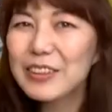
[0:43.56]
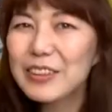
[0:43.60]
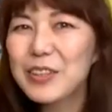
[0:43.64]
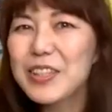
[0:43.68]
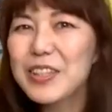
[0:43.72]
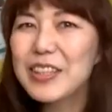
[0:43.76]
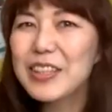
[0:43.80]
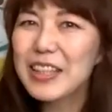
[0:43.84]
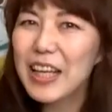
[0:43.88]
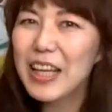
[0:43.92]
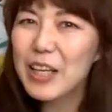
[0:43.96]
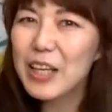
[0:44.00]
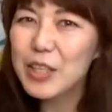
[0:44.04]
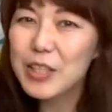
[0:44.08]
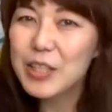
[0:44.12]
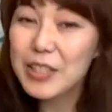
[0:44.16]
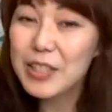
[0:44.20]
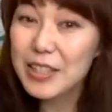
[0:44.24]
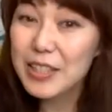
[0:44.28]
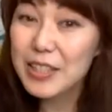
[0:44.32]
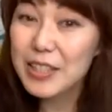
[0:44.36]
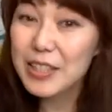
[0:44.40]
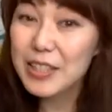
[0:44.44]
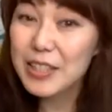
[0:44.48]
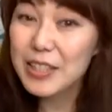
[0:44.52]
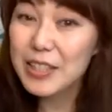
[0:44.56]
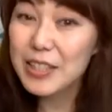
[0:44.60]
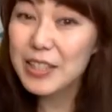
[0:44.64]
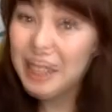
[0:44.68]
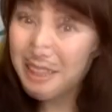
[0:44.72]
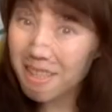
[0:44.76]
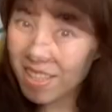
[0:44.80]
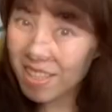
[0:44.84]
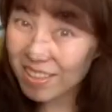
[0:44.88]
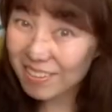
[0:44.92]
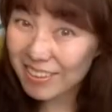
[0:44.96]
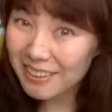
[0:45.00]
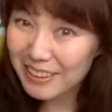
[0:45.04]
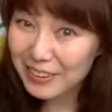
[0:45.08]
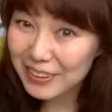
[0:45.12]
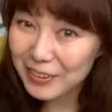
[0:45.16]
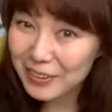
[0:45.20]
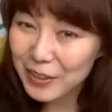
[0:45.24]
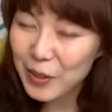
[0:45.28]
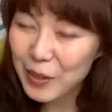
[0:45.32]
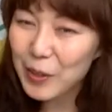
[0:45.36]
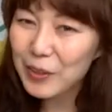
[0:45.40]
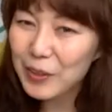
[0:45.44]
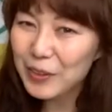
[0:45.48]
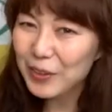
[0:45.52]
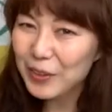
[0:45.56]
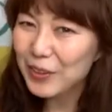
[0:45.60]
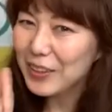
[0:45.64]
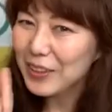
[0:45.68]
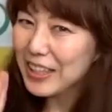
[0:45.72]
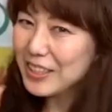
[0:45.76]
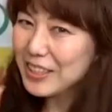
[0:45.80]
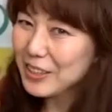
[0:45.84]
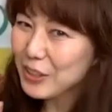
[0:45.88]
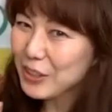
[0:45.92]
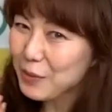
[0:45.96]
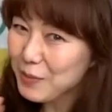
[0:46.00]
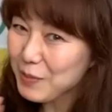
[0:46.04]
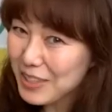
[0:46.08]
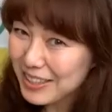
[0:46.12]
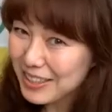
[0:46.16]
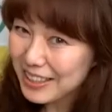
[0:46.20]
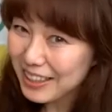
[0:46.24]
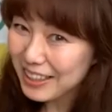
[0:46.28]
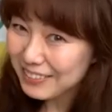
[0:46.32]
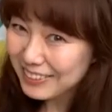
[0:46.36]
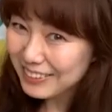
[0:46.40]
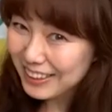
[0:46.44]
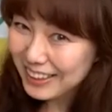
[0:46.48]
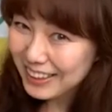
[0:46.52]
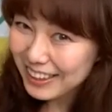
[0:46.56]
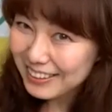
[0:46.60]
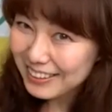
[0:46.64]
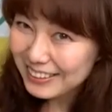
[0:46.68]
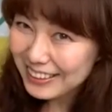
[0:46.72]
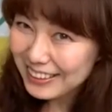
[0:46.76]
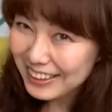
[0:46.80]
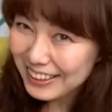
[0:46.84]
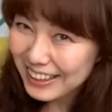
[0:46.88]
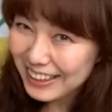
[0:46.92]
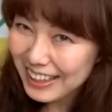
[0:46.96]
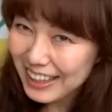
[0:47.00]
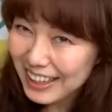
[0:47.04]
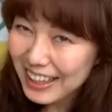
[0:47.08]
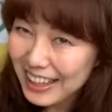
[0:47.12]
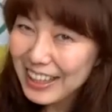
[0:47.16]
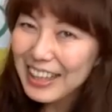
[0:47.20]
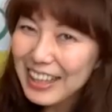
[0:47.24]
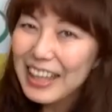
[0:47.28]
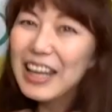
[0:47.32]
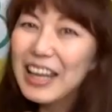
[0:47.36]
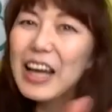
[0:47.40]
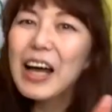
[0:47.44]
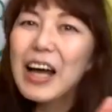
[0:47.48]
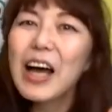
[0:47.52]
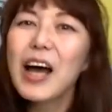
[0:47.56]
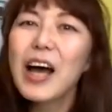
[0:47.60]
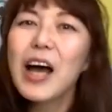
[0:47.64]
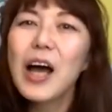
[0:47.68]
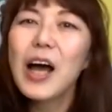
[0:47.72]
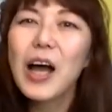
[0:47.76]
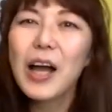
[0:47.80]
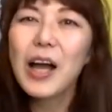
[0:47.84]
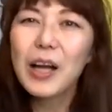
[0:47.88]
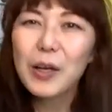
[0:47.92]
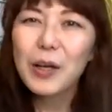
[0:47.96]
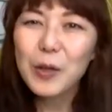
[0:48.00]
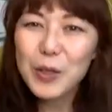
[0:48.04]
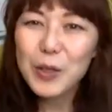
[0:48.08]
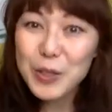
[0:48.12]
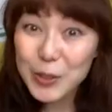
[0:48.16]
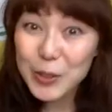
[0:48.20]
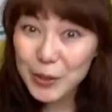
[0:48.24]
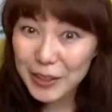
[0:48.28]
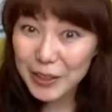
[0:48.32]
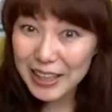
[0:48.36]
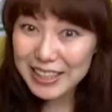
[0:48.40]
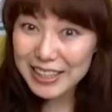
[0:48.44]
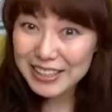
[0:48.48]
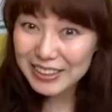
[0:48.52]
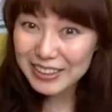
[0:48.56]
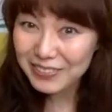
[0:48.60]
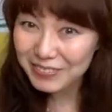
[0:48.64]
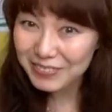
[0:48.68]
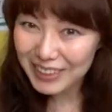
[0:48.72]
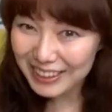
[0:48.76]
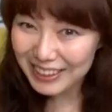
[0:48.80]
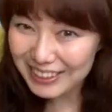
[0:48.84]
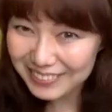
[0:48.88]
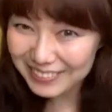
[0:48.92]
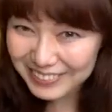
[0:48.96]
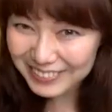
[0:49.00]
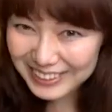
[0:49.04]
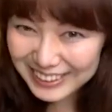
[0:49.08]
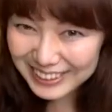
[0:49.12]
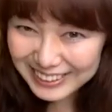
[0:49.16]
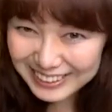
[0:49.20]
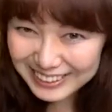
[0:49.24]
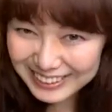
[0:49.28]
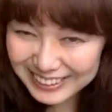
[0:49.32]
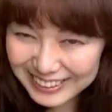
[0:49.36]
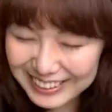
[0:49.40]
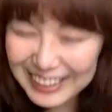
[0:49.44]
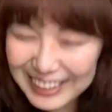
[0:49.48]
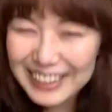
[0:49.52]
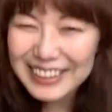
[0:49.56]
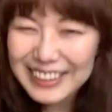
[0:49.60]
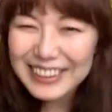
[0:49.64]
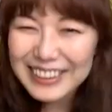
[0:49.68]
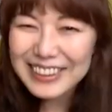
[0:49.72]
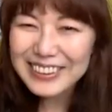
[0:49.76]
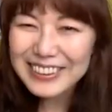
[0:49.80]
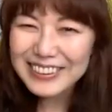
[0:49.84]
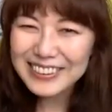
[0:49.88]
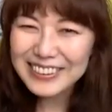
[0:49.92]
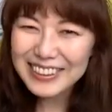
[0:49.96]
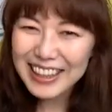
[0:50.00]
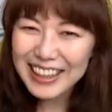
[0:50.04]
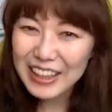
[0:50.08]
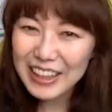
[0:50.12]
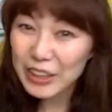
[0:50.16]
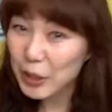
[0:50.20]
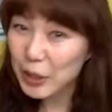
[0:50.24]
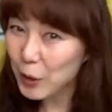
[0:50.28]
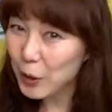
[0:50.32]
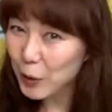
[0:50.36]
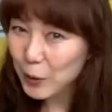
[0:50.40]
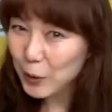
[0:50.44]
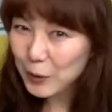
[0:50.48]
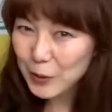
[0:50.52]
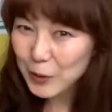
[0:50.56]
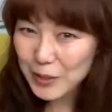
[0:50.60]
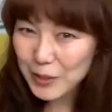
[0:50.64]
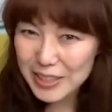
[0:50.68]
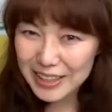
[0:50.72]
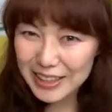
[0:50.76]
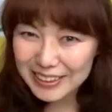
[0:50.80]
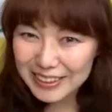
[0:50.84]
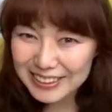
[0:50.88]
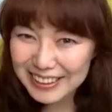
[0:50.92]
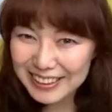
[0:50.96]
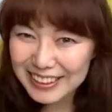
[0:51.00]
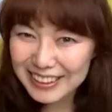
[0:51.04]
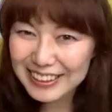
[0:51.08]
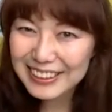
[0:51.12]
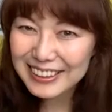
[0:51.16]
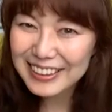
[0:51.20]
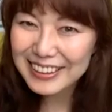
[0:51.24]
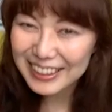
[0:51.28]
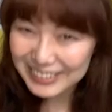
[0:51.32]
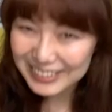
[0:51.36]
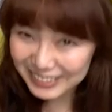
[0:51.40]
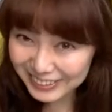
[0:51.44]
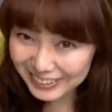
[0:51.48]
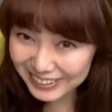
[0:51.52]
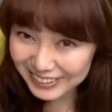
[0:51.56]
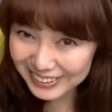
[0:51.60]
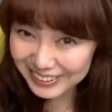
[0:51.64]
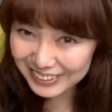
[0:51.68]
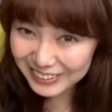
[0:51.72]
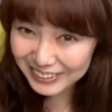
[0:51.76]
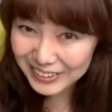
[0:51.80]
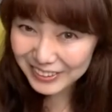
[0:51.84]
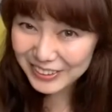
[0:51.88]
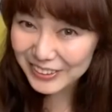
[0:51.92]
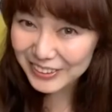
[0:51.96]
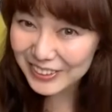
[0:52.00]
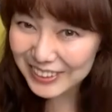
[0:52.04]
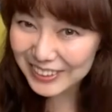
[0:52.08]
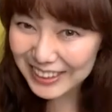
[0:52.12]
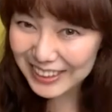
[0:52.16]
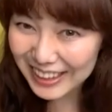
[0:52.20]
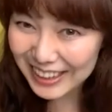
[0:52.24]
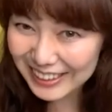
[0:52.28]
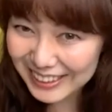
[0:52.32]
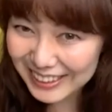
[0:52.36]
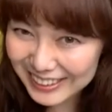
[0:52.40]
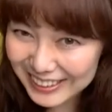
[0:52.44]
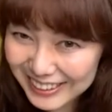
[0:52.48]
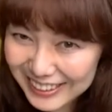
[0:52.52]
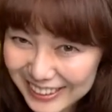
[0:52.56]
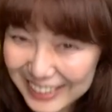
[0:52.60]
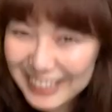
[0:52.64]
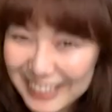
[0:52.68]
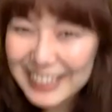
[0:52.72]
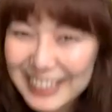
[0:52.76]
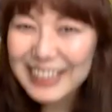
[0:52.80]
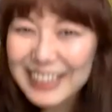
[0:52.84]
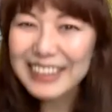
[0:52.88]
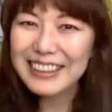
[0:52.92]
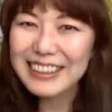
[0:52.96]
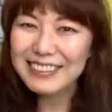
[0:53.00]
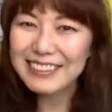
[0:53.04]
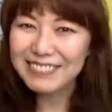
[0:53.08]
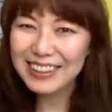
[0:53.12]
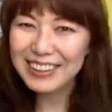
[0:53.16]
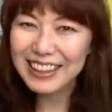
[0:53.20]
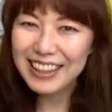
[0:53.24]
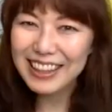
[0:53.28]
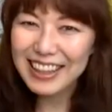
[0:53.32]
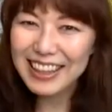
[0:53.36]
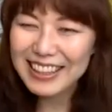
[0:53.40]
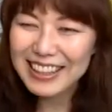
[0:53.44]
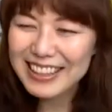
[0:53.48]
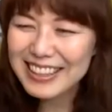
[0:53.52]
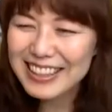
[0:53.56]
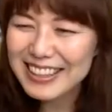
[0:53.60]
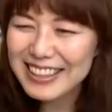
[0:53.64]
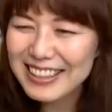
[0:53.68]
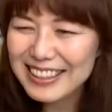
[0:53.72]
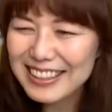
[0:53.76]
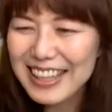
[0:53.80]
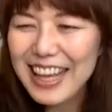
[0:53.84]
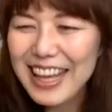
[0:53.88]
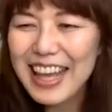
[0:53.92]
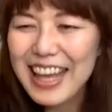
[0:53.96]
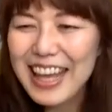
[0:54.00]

そして出演声優などをこの謎のミスター吹き替えるさんがご紹介する番組です。ということで今日の作品早速ご紹介させていただきます。